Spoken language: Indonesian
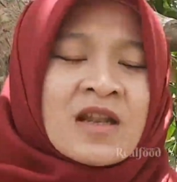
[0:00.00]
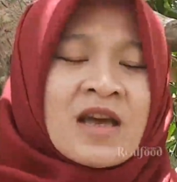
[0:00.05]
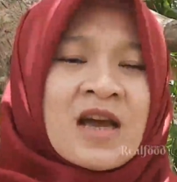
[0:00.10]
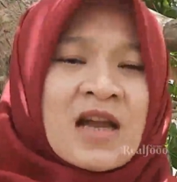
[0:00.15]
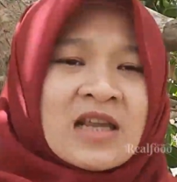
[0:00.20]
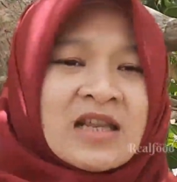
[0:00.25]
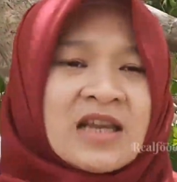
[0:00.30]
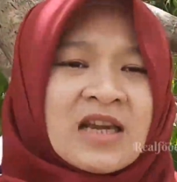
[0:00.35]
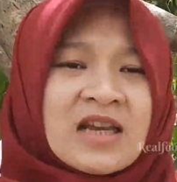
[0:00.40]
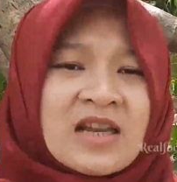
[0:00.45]

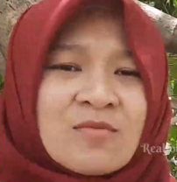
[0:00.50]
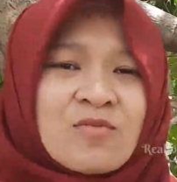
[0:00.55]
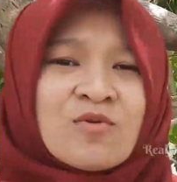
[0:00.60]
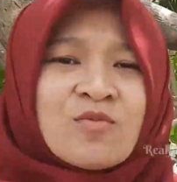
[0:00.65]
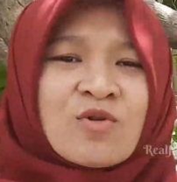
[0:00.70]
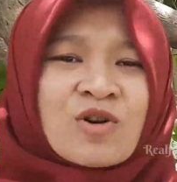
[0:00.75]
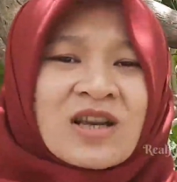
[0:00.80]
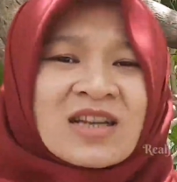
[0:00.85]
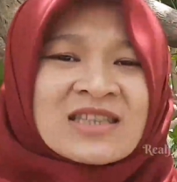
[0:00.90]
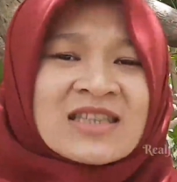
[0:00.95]
Nah, ini ada
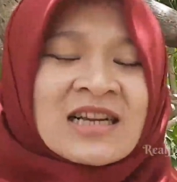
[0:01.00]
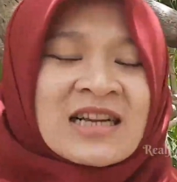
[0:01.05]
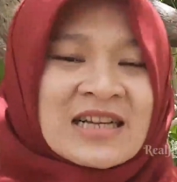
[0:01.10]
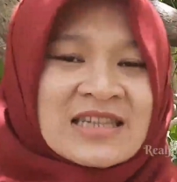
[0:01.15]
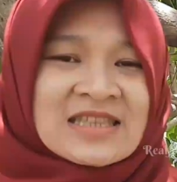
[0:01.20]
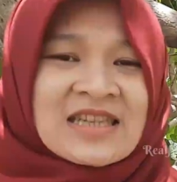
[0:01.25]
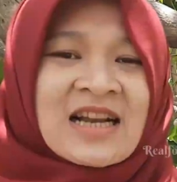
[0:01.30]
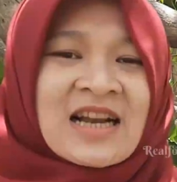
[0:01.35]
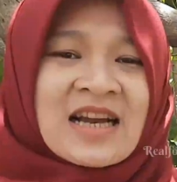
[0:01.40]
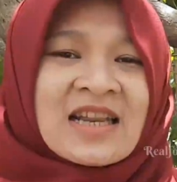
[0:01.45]
bubur
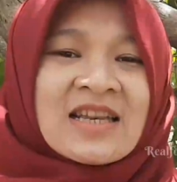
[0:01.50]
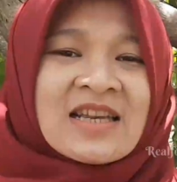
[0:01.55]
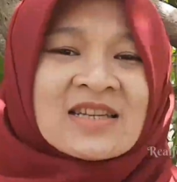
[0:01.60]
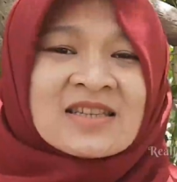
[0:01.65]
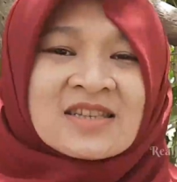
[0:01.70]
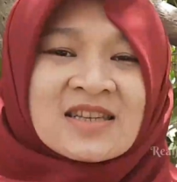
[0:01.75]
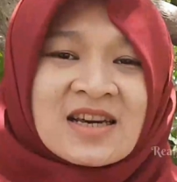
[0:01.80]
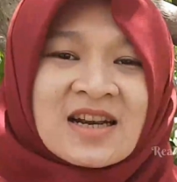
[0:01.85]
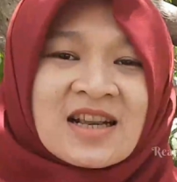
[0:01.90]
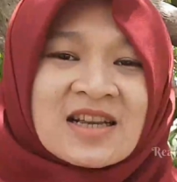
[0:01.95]
kacang-kacangan
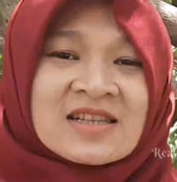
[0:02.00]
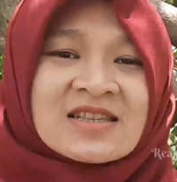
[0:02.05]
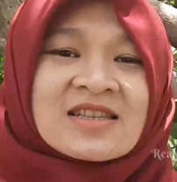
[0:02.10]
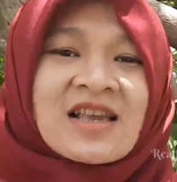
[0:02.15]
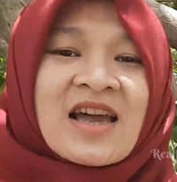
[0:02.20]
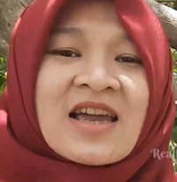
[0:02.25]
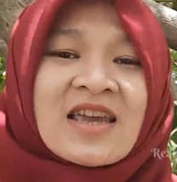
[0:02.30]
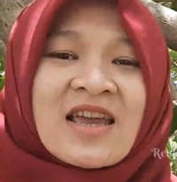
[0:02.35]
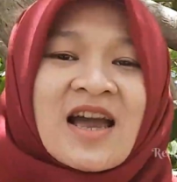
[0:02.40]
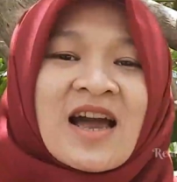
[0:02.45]
yang sering
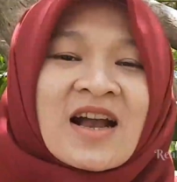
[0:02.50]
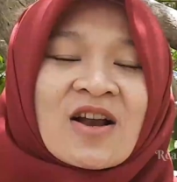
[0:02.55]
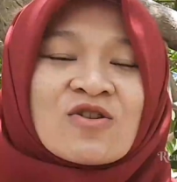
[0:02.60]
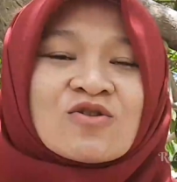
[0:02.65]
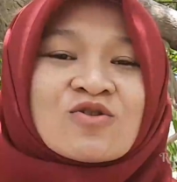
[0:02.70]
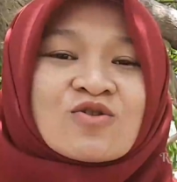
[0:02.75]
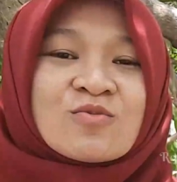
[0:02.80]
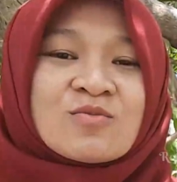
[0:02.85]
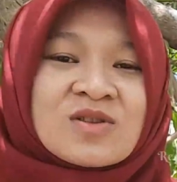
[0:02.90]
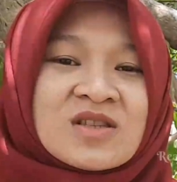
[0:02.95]
saya
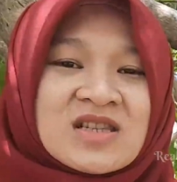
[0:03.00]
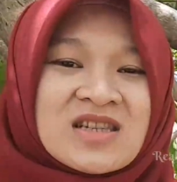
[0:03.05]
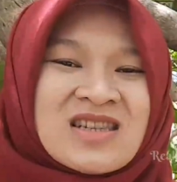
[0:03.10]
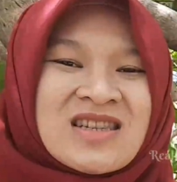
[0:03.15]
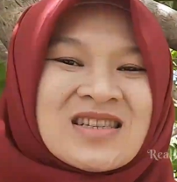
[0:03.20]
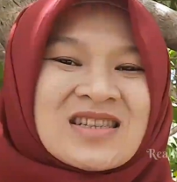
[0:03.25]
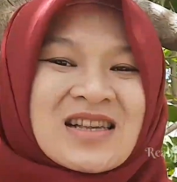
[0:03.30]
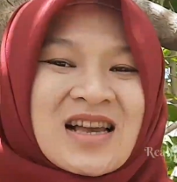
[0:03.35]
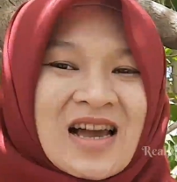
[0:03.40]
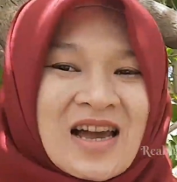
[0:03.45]
konsumsi
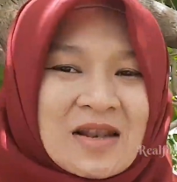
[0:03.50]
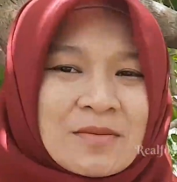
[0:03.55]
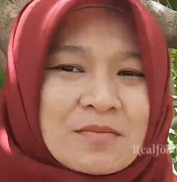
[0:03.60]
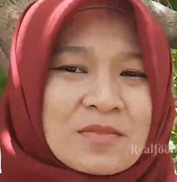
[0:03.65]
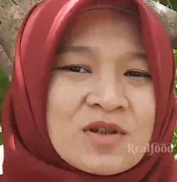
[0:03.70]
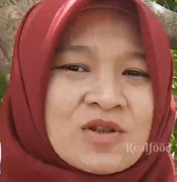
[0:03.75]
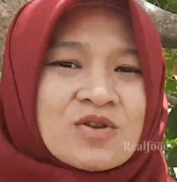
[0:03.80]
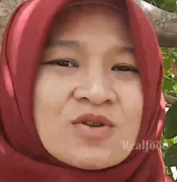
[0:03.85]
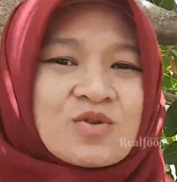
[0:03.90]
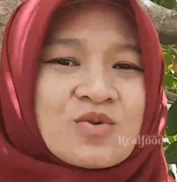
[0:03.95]
di saat
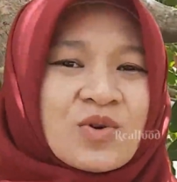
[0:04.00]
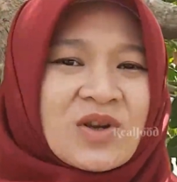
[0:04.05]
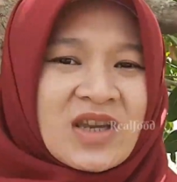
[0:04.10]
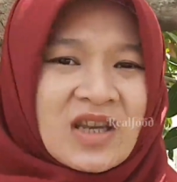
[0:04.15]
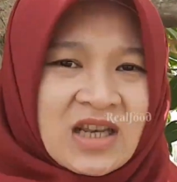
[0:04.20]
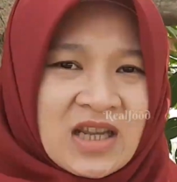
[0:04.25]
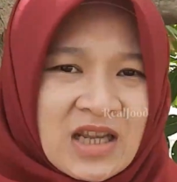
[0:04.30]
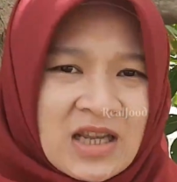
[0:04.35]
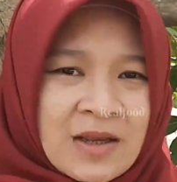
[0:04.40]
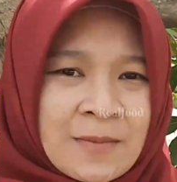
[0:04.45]

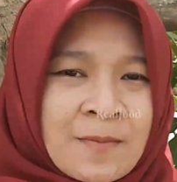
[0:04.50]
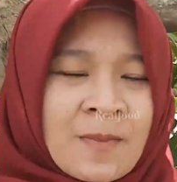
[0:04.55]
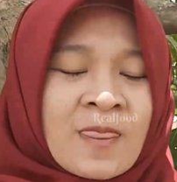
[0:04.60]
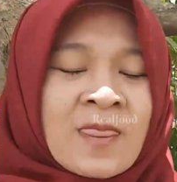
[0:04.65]
menyusui ini.